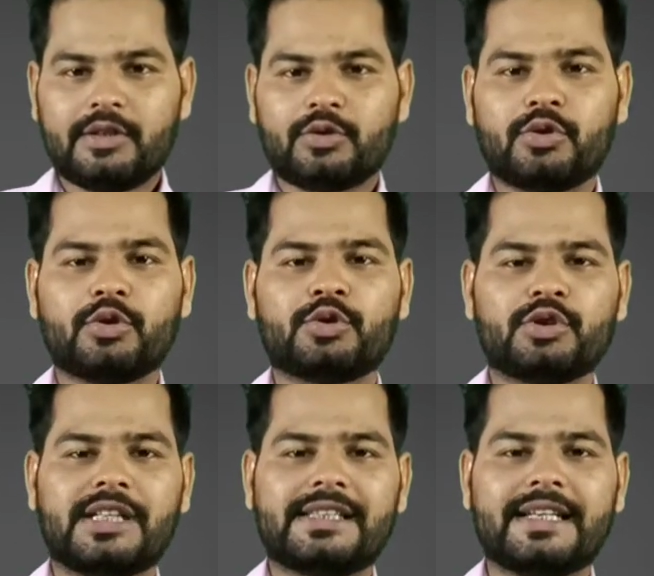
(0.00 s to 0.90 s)
तो दोस्तों
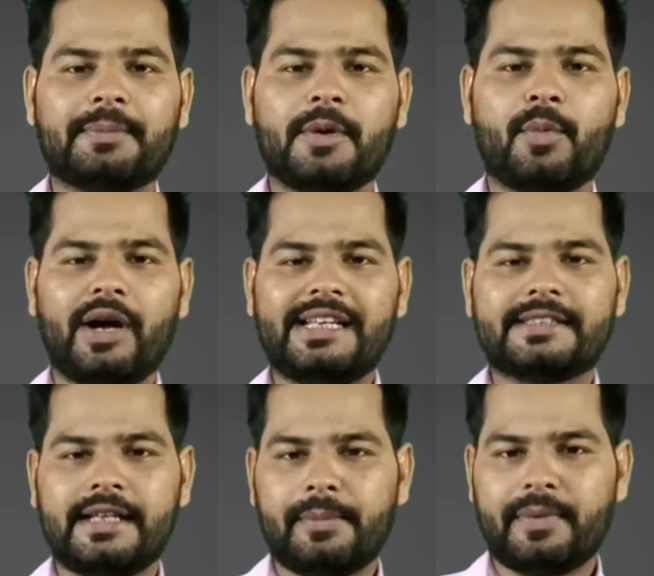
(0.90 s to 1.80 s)
चलते हैं अपने मोबाइल
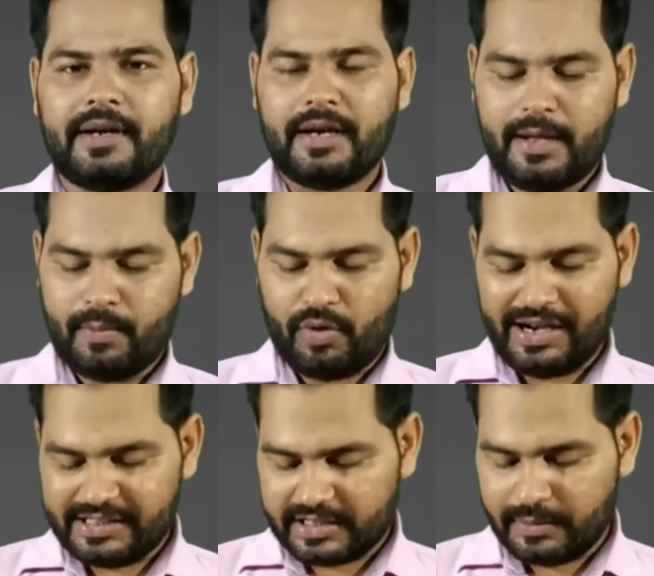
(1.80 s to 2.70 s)
स्क्रीन पर
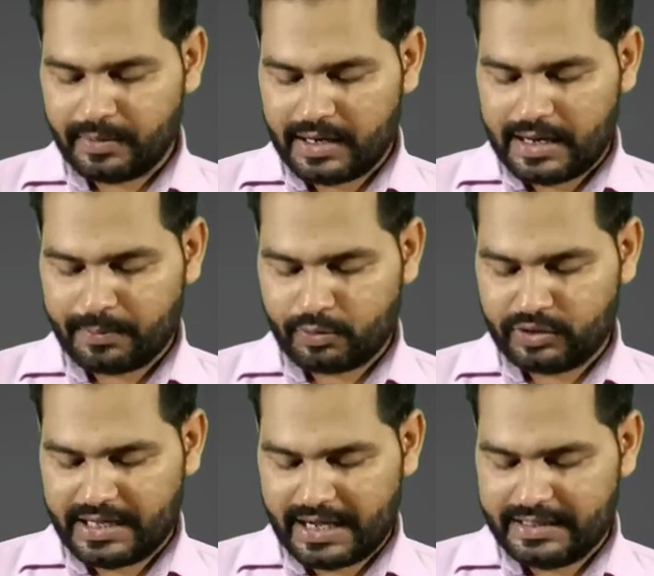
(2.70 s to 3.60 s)
मोबाइल स्क्रीन पर आपको
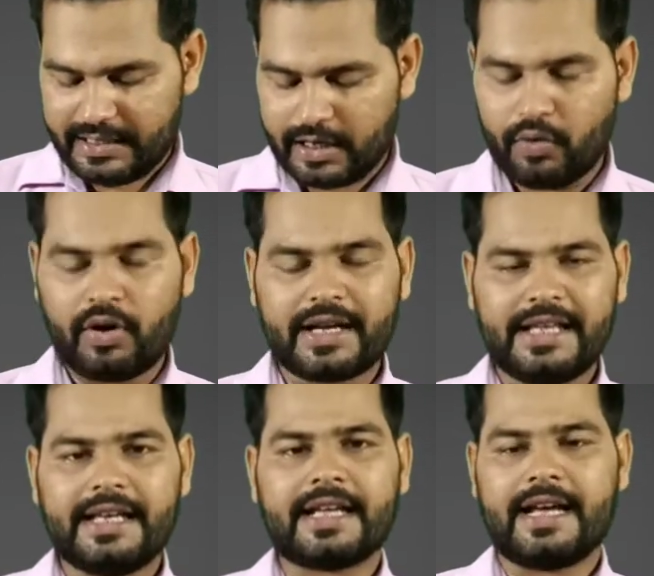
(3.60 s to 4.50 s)
दिखाई दे रहा होगा
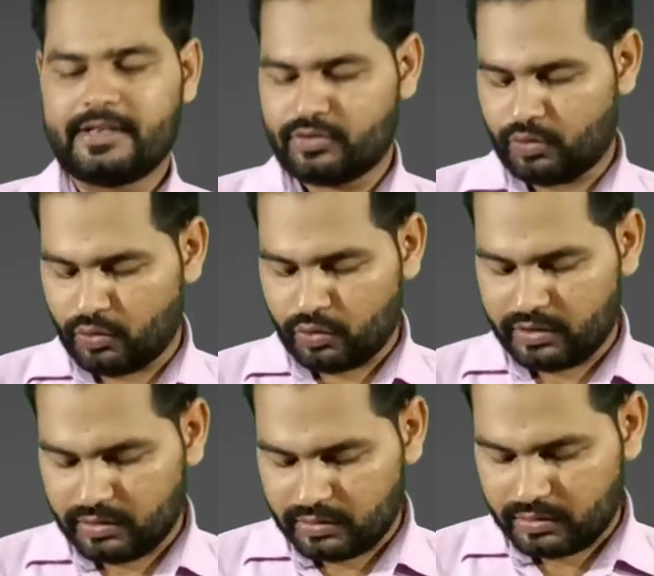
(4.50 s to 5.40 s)
कि ये कैश प्रो
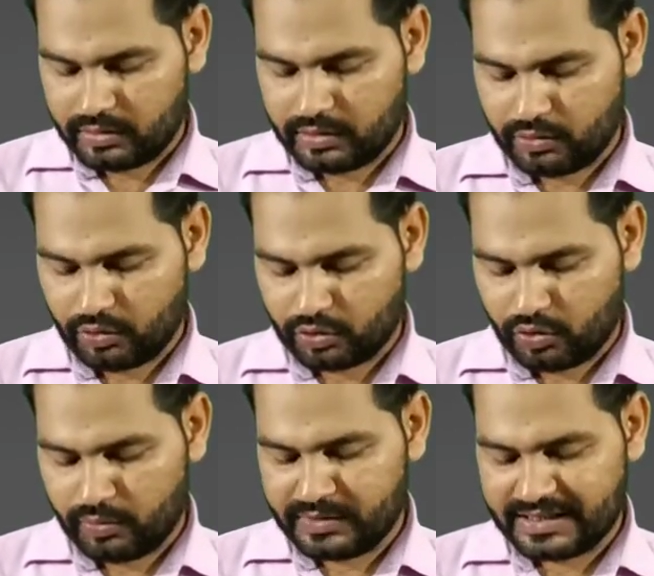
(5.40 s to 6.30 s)
डॉट
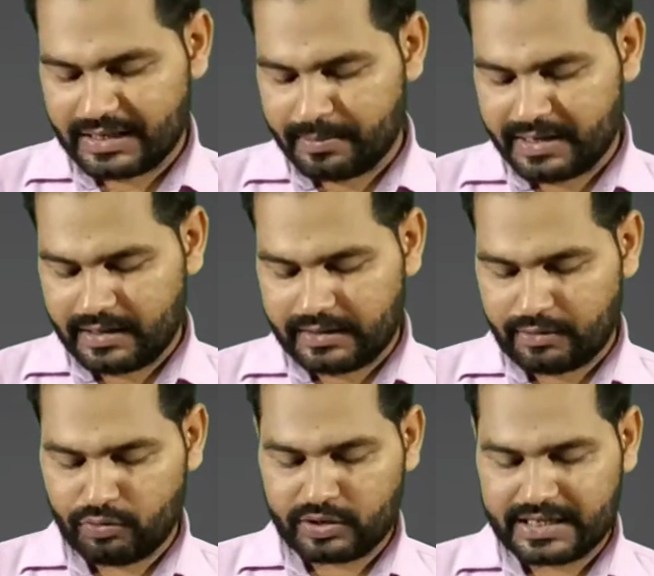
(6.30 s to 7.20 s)
कॉम जैसे कि मैंने
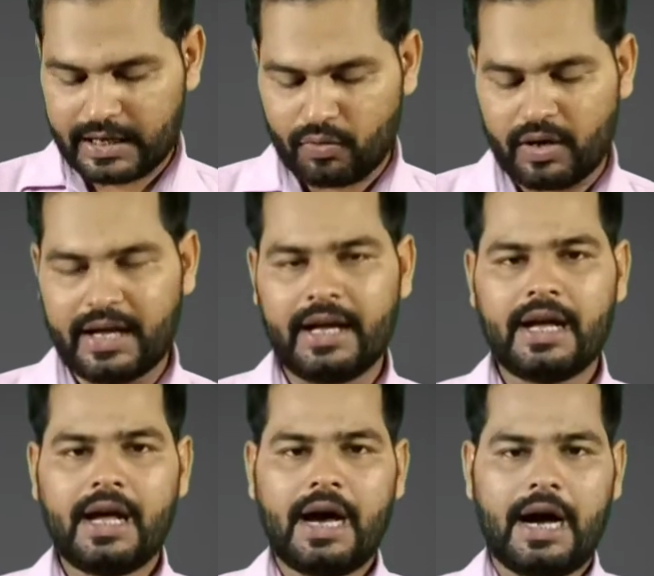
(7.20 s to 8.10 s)
डाउनलोड किया हुआ है
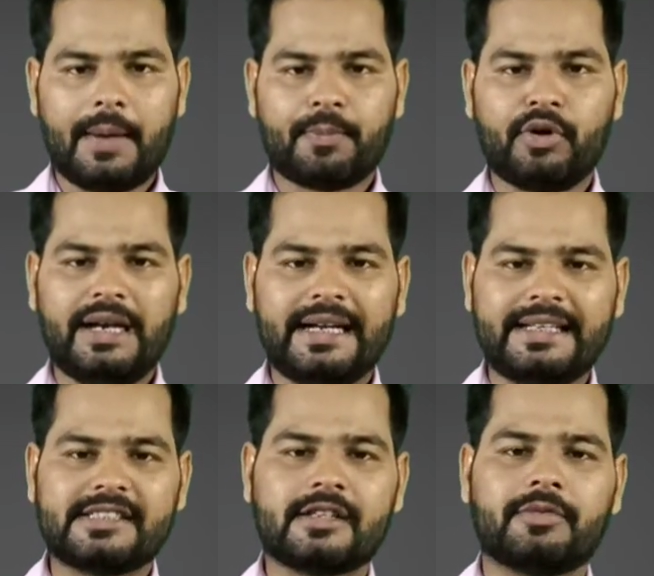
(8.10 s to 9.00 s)
आपको लिंक
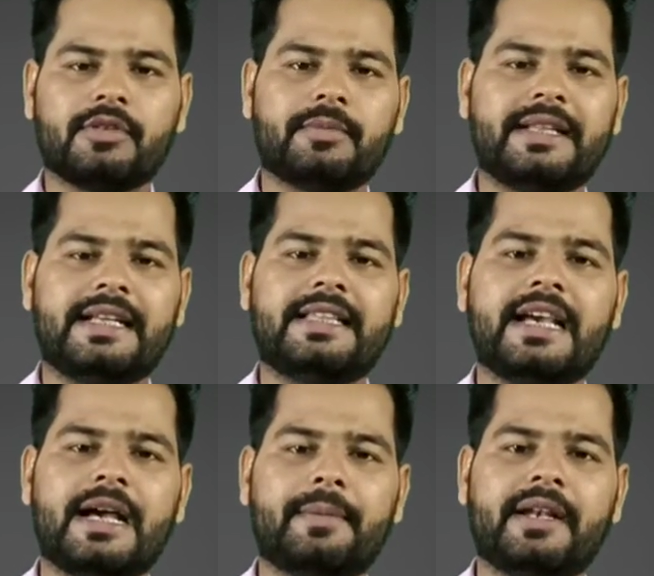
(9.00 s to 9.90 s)
डिस्क्रिप्शन में दे
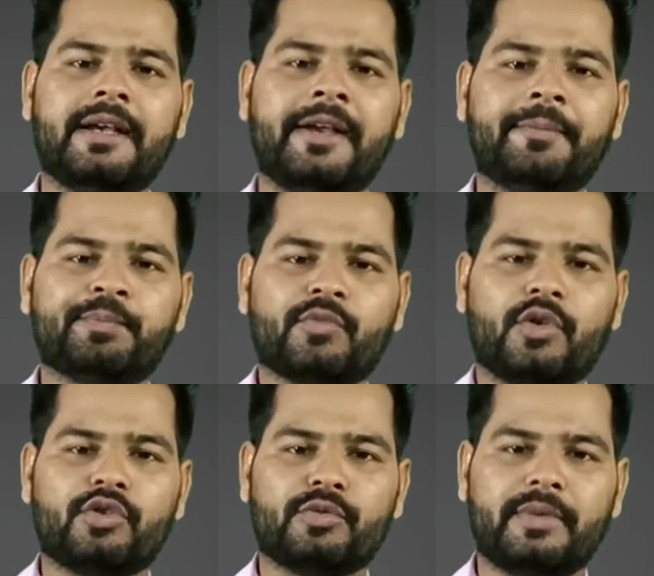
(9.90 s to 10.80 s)
दिया है मैंने
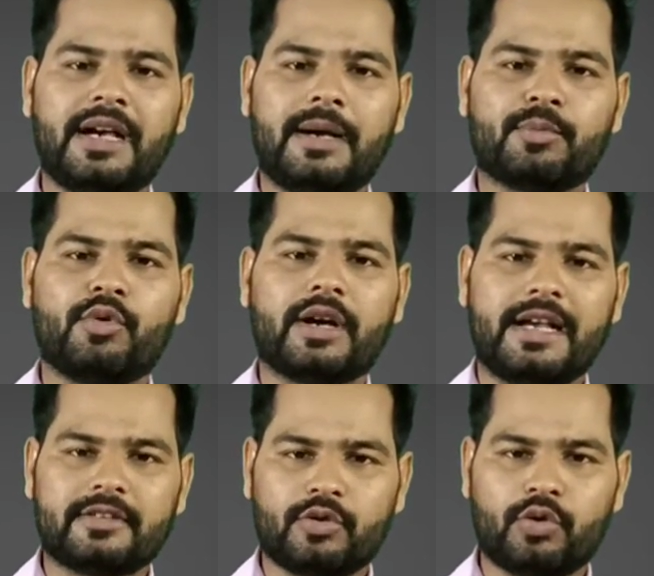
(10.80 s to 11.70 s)
उसमें आपको
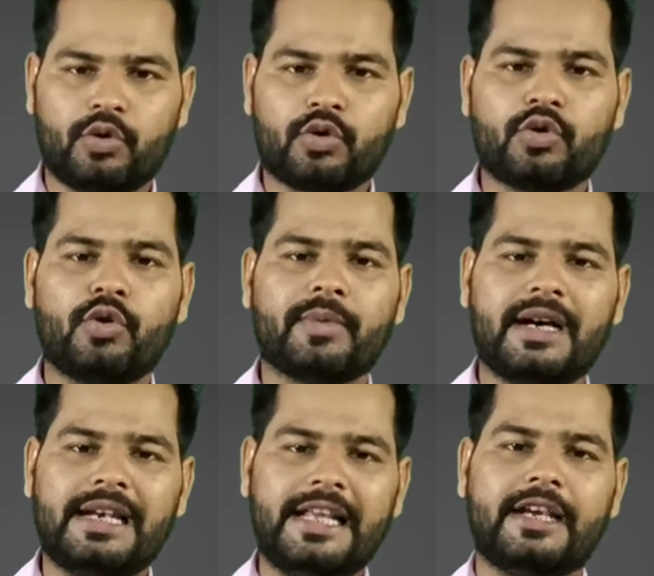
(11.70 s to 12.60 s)
कैश करो डॉट कॉम का
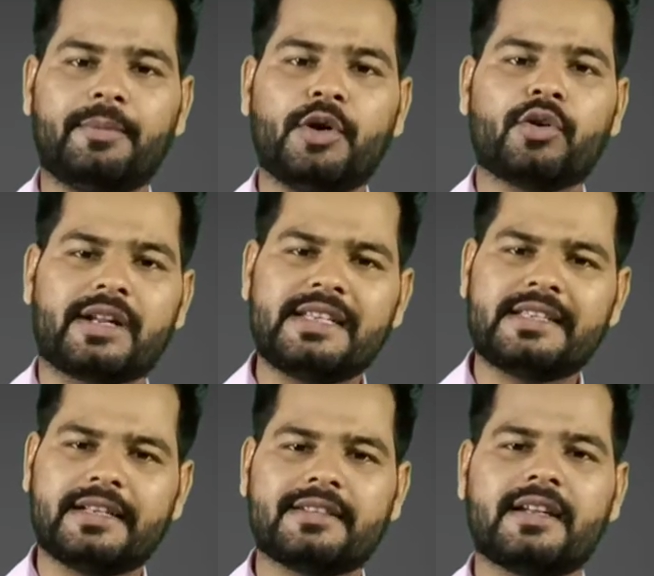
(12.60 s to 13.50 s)
लिंक भी और
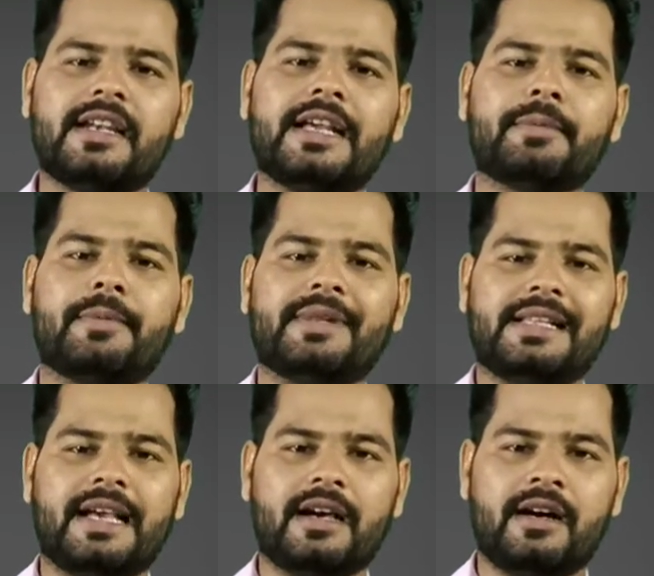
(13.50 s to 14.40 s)
रजिस्ट्रेशन का लिंक भी मिल
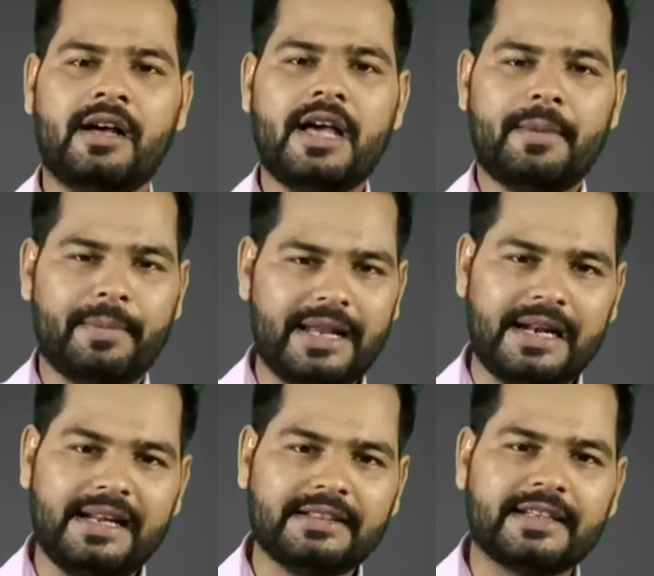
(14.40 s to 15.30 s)
जाएगा
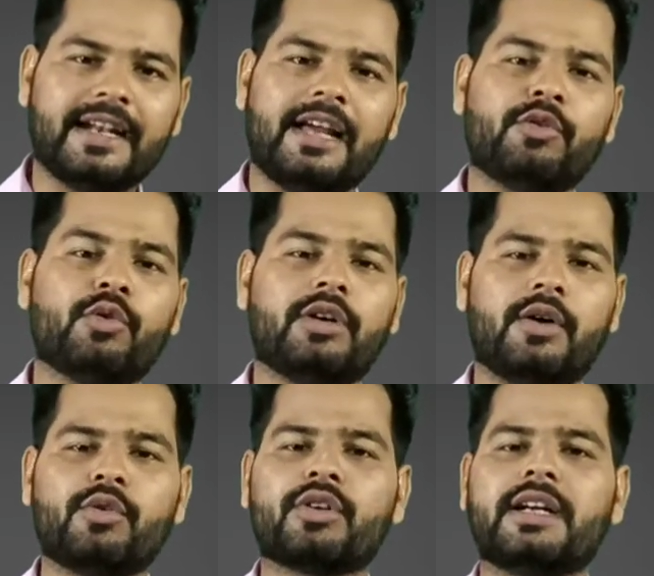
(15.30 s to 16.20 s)
मेरे लिंक से डाउनलोड
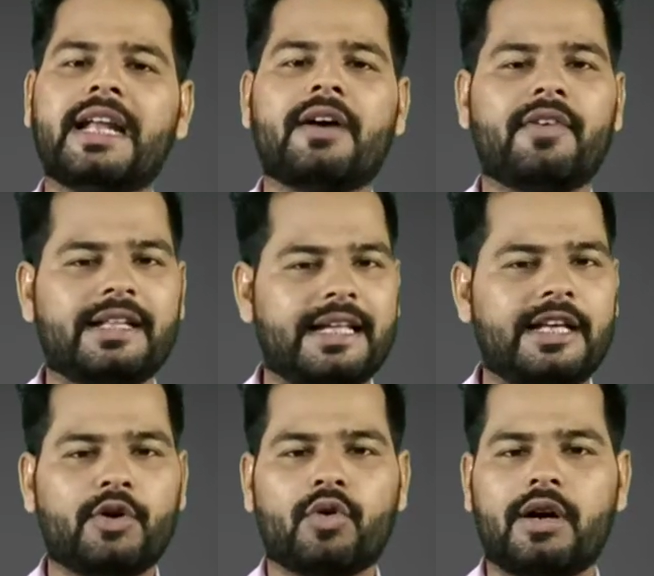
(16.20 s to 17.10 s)
डाउनलोड करने का फ़ायदा
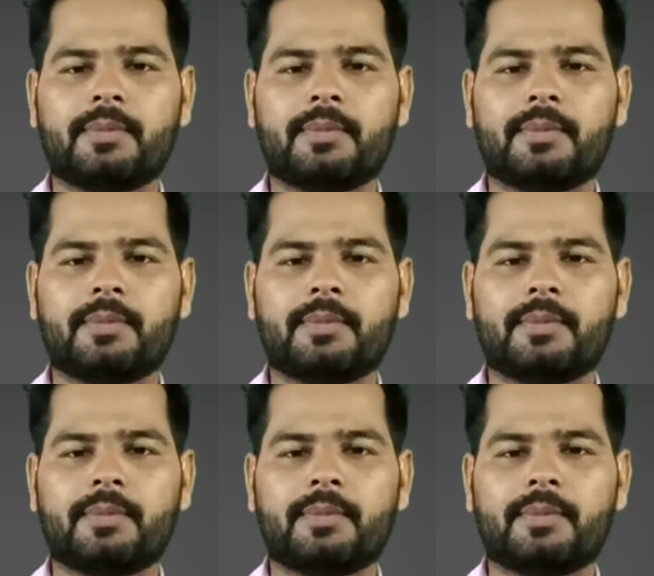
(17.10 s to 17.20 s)
ये होगा